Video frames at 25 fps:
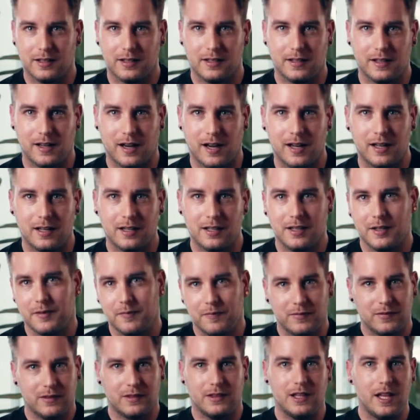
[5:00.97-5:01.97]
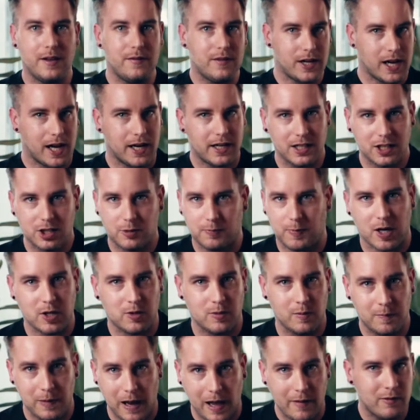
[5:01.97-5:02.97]
Ja, nehmen wir ein anderes
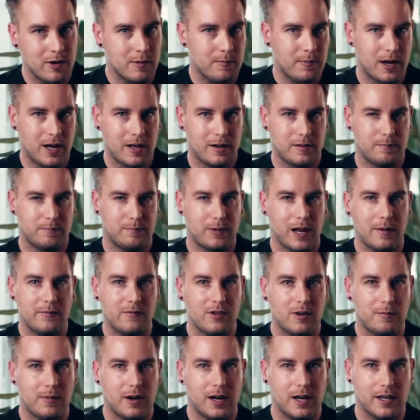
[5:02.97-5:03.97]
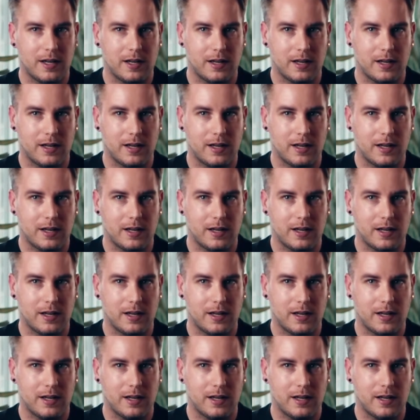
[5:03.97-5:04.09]
Beispiel, bleiben wir bei, bleiben wir bei,